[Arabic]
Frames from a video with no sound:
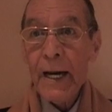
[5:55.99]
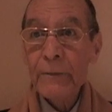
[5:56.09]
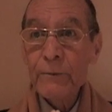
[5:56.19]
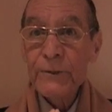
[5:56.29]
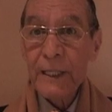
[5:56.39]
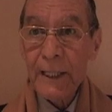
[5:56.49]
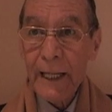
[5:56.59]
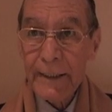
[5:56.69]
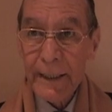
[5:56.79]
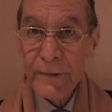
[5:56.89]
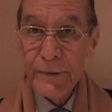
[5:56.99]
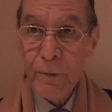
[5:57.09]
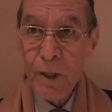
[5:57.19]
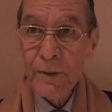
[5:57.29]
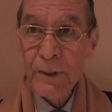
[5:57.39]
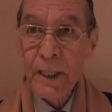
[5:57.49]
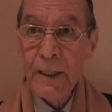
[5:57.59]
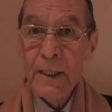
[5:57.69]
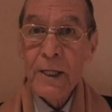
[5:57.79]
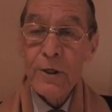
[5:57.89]
أن نوزع الخيرات
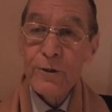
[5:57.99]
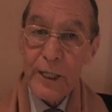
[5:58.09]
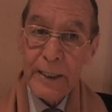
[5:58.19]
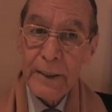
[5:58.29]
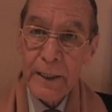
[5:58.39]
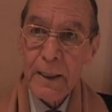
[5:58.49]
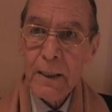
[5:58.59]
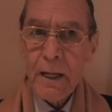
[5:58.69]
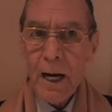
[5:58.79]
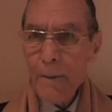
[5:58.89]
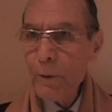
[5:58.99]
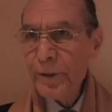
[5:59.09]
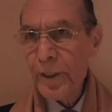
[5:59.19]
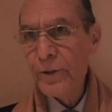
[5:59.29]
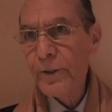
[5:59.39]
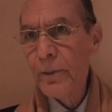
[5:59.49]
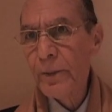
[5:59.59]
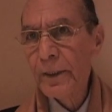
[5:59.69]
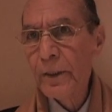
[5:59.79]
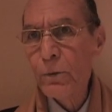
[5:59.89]
المواطنة جالنا محتاجين
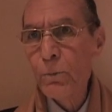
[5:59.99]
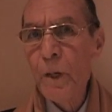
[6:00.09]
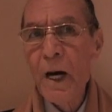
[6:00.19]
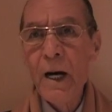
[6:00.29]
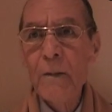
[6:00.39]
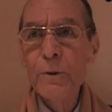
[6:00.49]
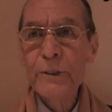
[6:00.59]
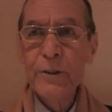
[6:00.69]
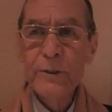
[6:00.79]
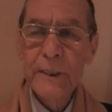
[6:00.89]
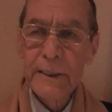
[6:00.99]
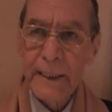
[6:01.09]
دايبتن في اوروبا محتاجين ندير